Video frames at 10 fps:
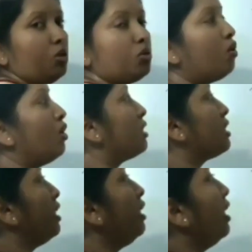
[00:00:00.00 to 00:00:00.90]
হয়েছে
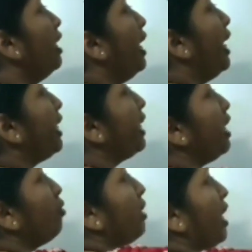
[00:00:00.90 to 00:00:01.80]
এটাকে আমরা
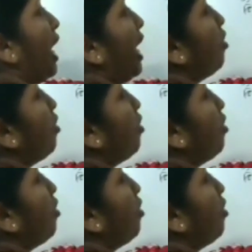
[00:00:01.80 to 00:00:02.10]
আরেকটা